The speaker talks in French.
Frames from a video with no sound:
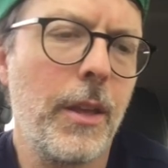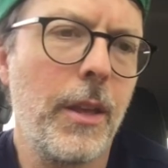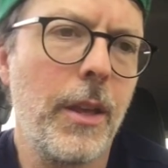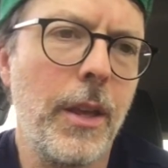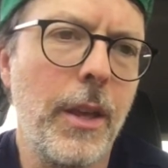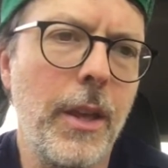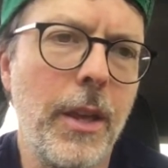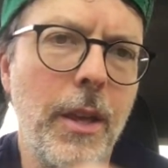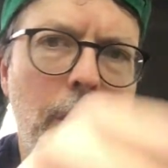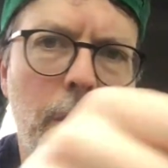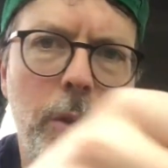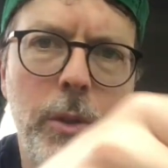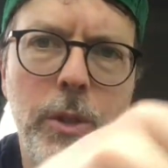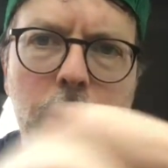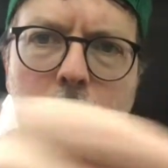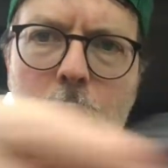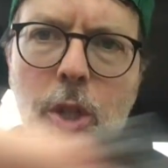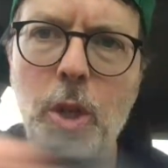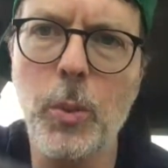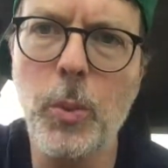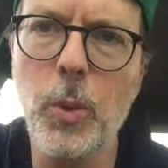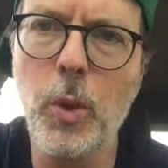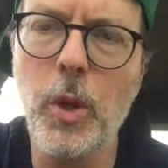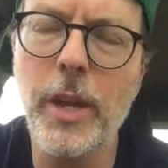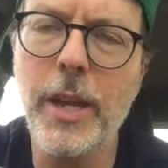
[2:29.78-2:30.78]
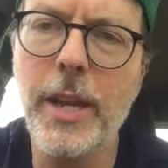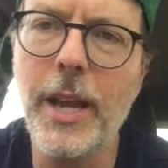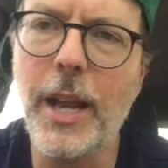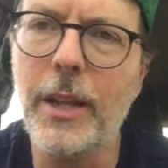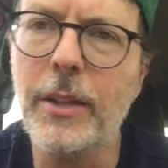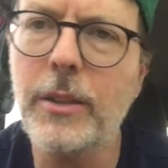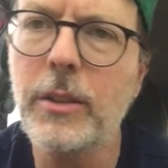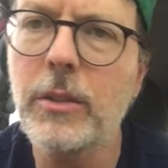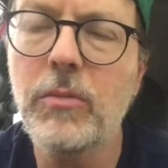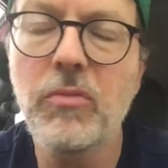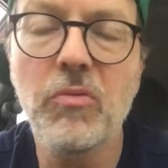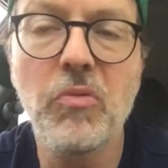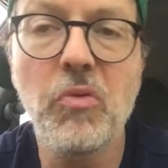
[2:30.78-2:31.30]
Et on distribue les
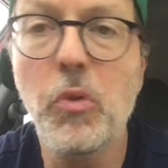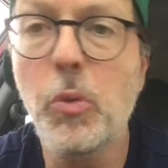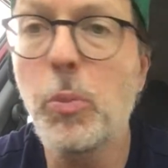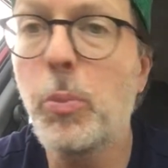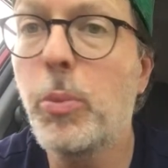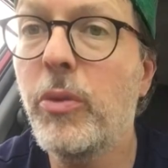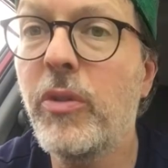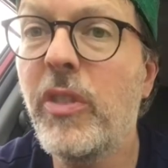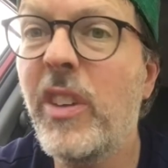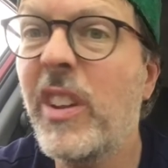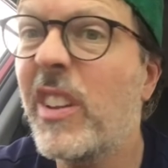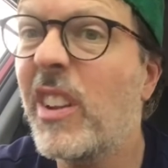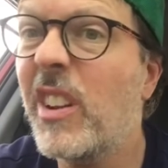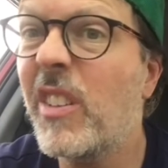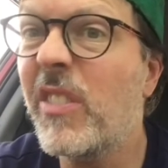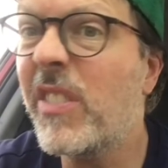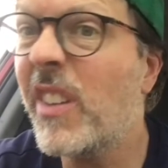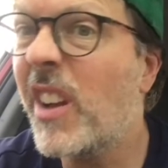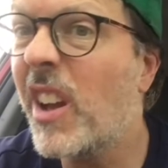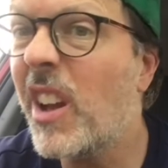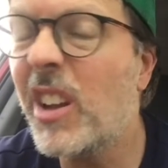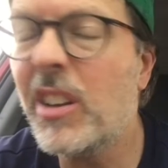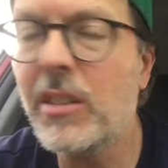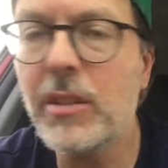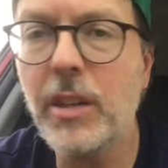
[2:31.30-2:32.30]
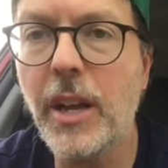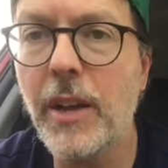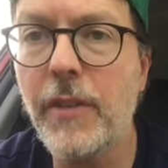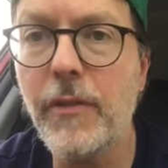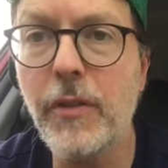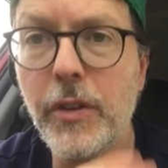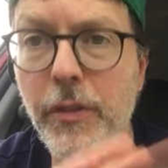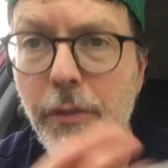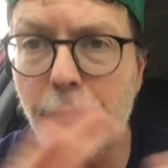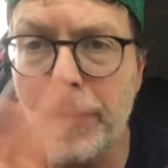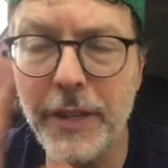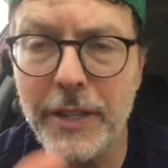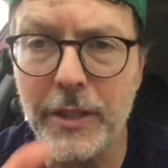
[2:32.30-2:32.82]
cartes. Vous pouvez le faire à
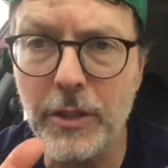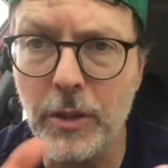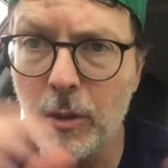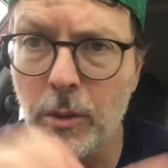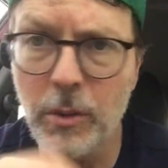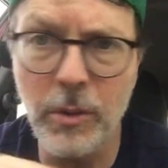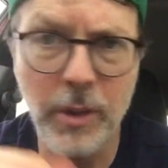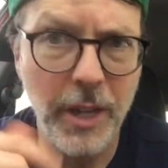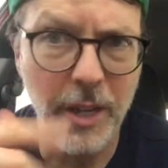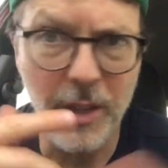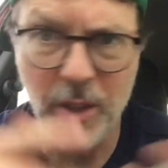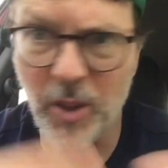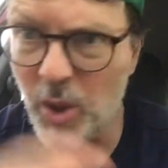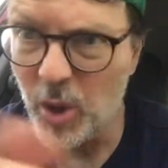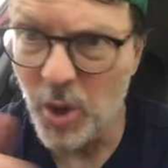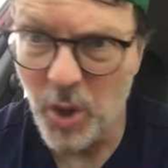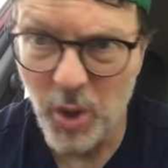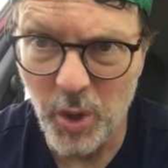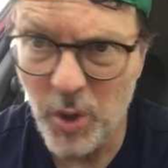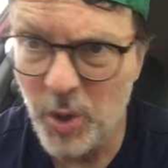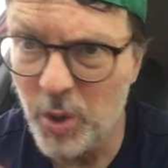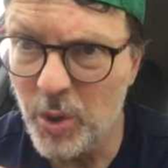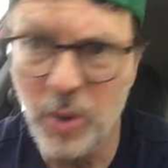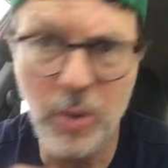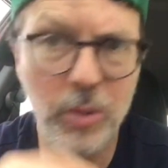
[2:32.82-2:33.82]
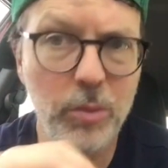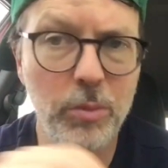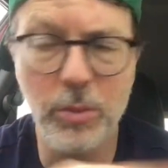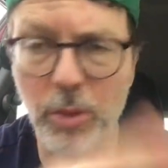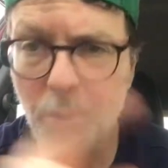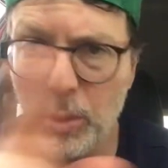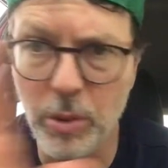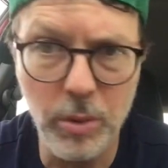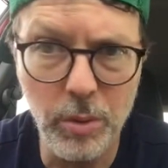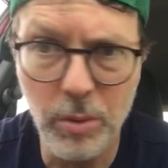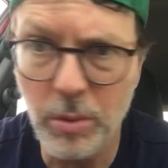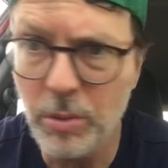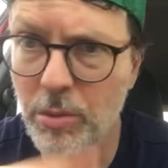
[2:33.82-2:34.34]
votre façon, un,
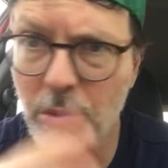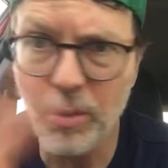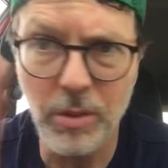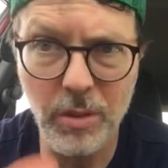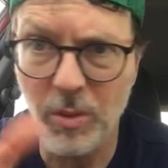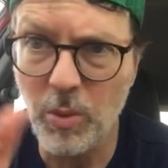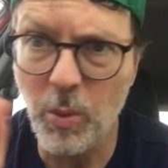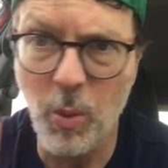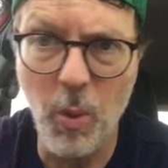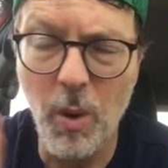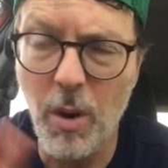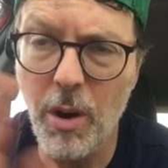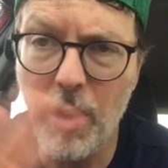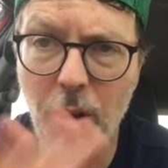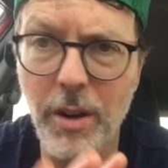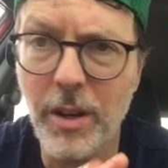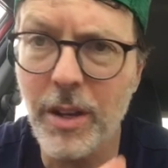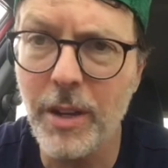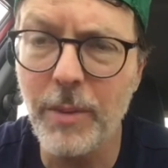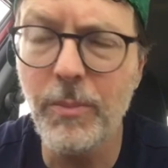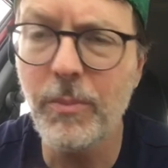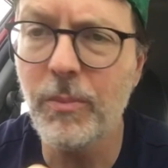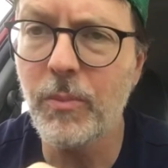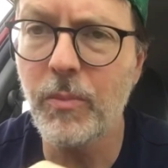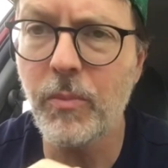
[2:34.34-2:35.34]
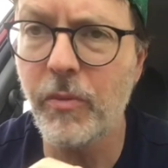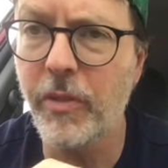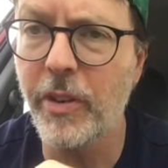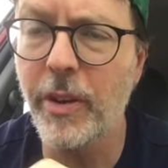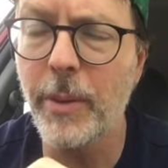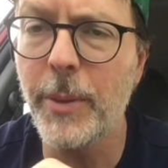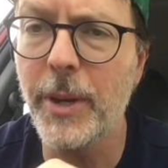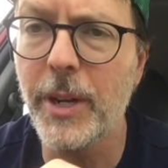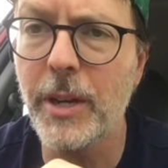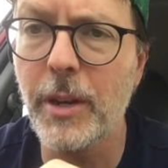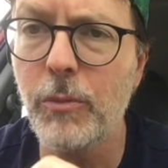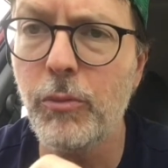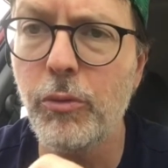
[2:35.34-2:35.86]
deux, trois, comme,
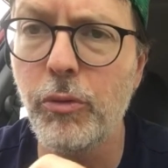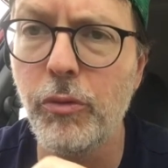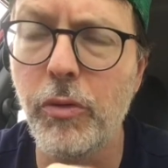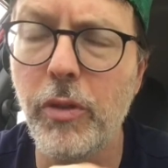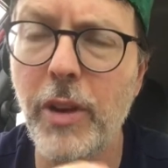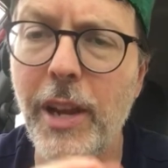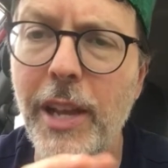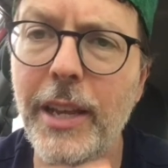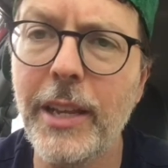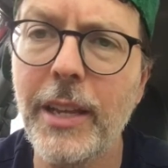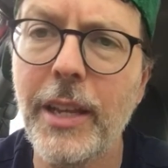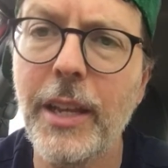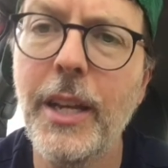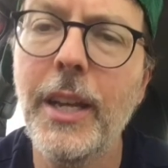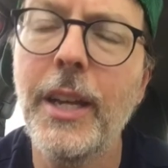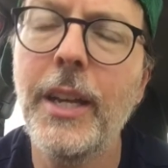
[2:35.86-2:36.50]
vraiment comme vous voulez.